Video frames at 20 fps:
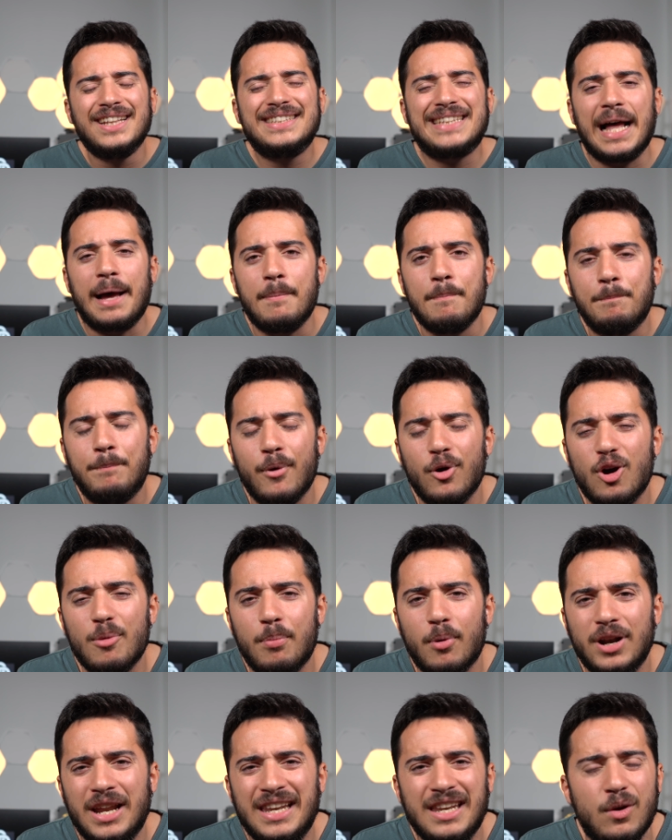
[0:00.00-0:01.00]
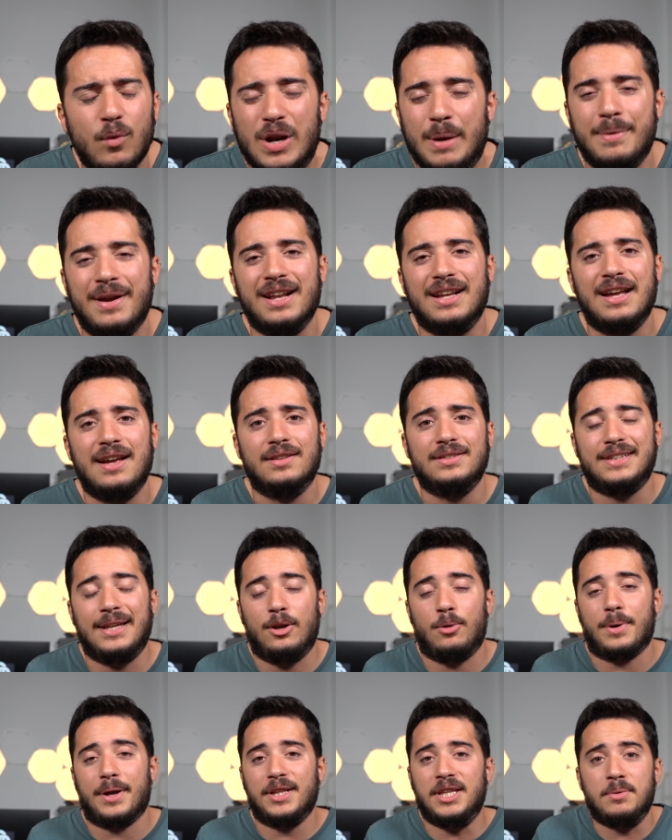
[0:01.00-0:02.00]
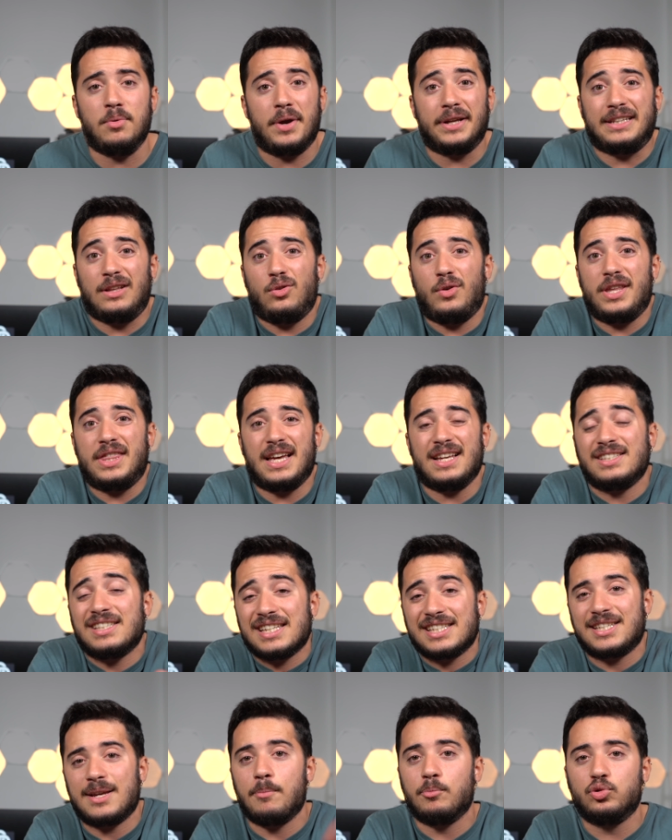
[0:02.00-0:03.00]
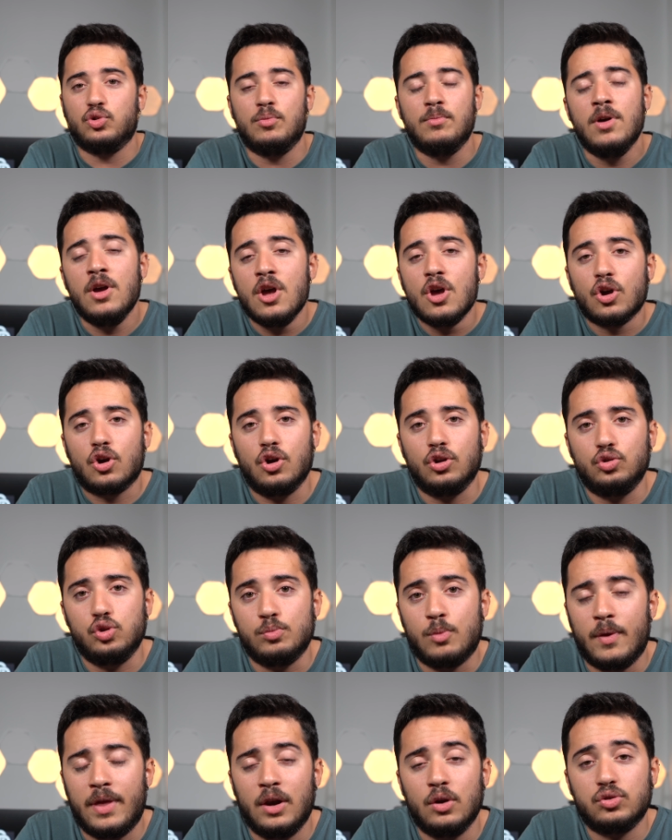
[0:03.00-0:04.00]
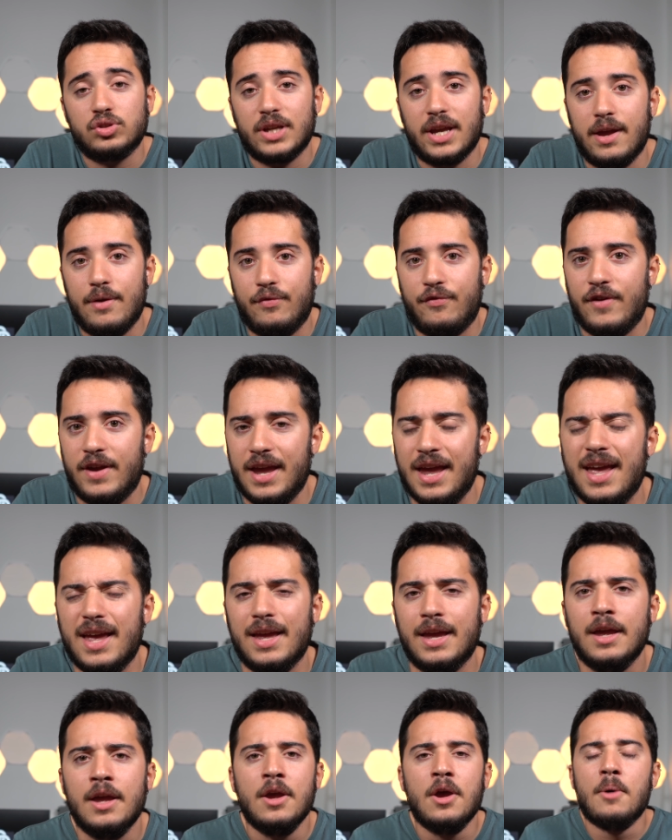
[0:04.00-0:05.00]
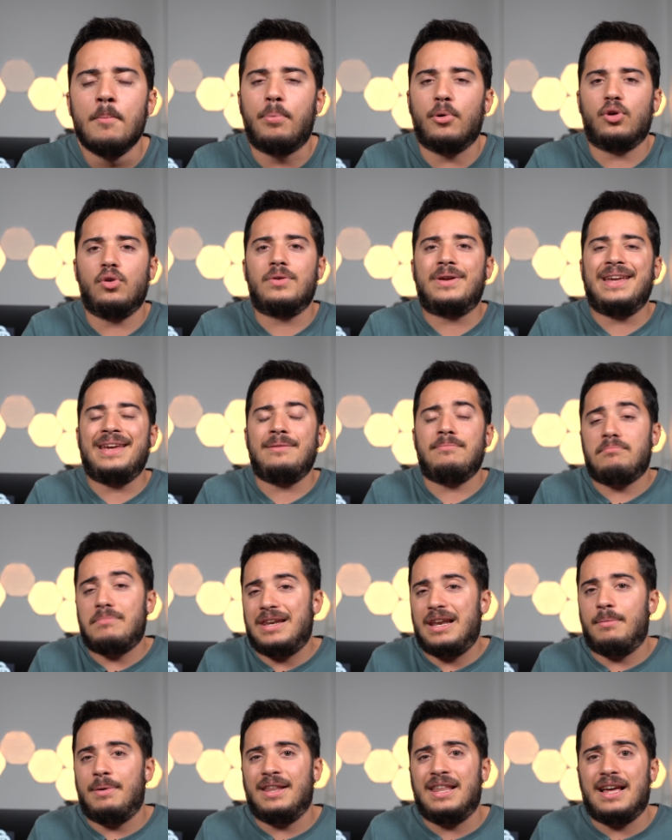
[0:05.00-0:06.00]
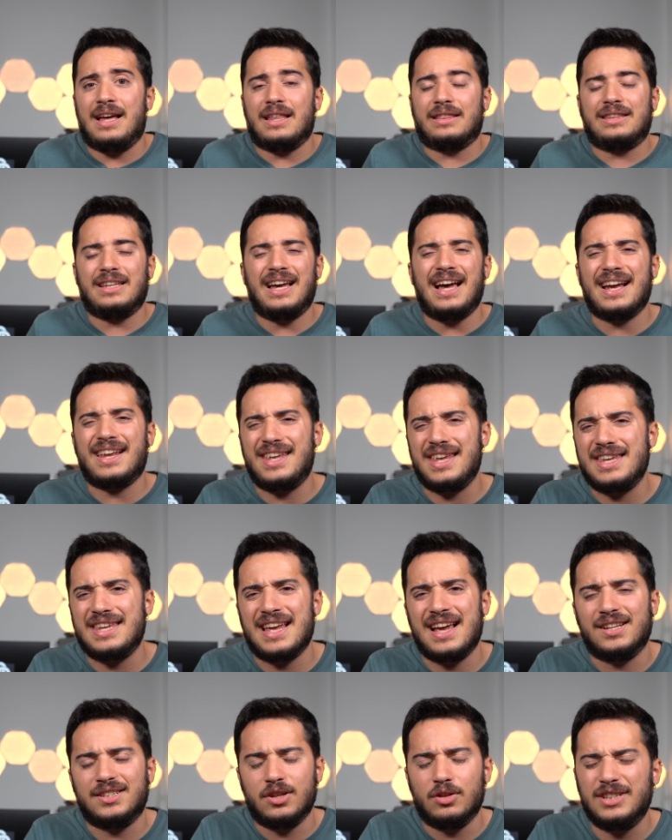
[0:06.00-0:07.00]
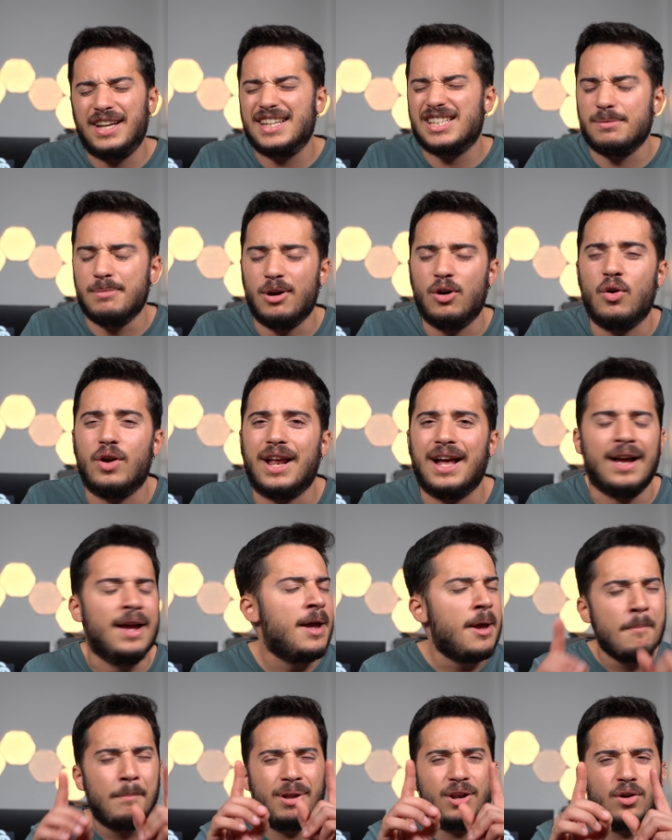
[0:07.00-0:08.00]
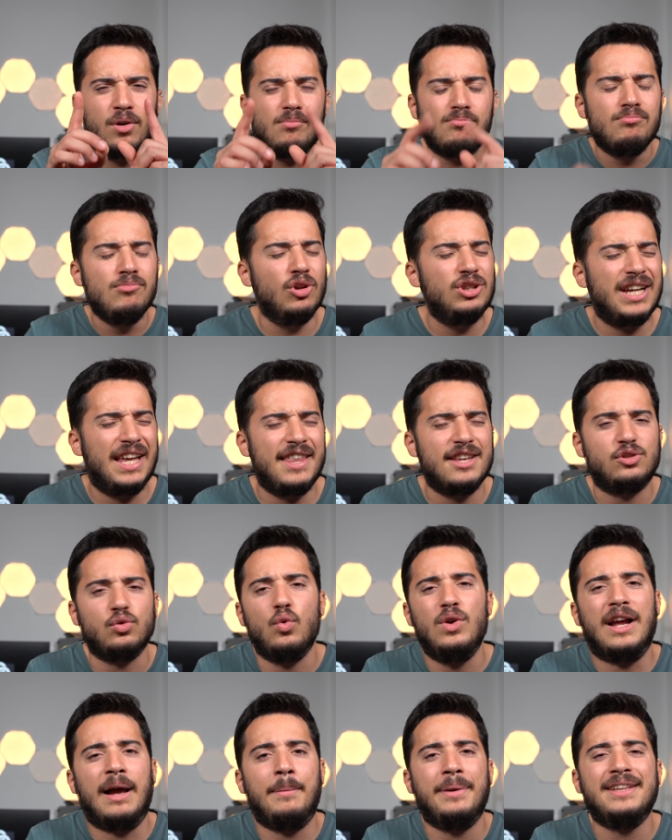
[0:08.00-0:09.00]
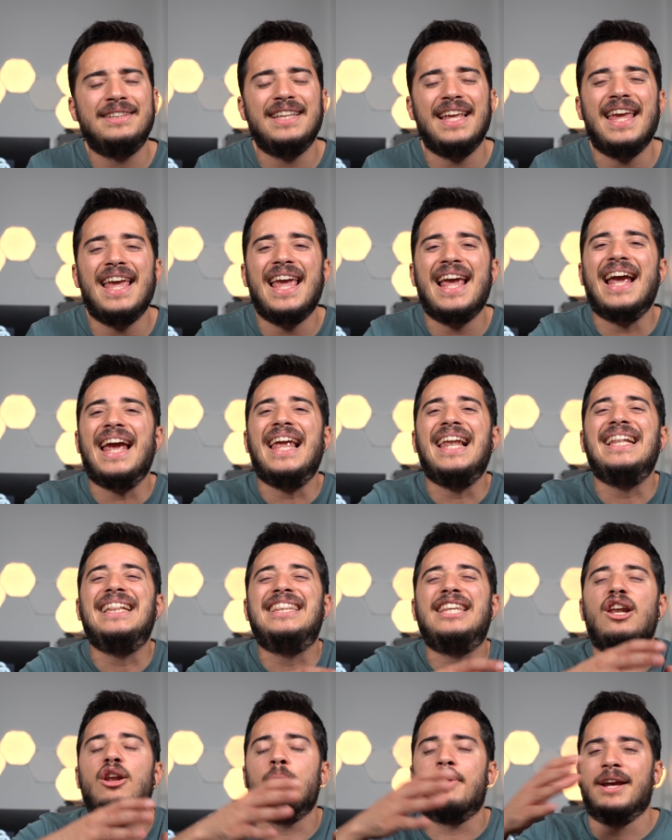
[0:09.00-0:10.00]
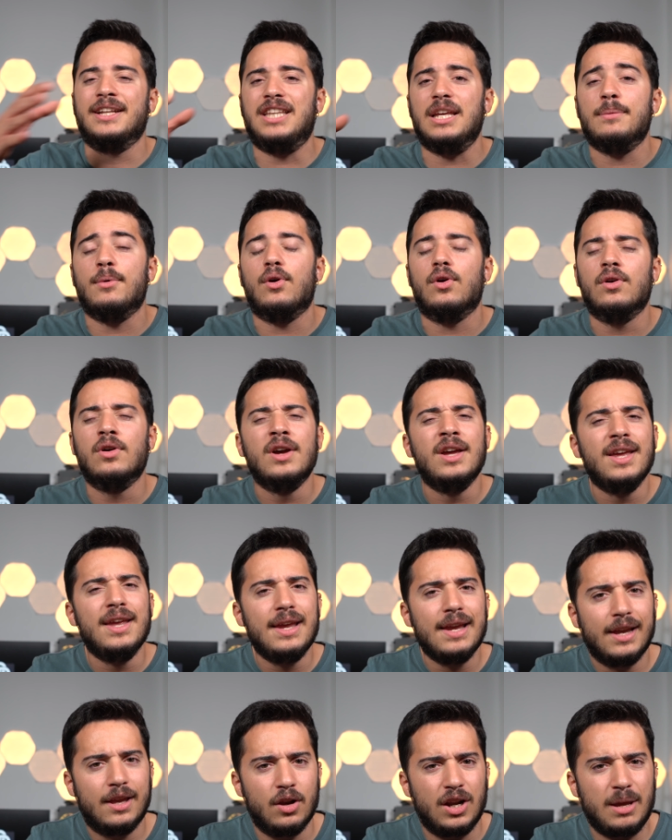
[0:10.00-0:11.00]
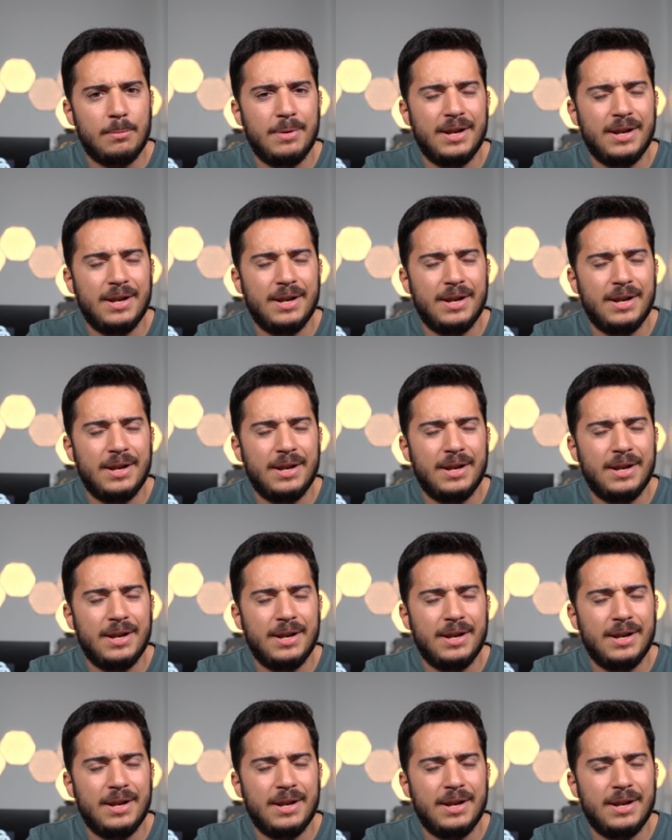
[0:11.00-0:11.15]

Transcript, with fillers: tampoco ponen ninguna marca teleobjetivo, quitando quizás Samsung con sus modelos FE. Por lo que, la verdad, aquí ya se nota que se mejora. Pero no te quedes únicamente en el teleobjetivo. Quiero que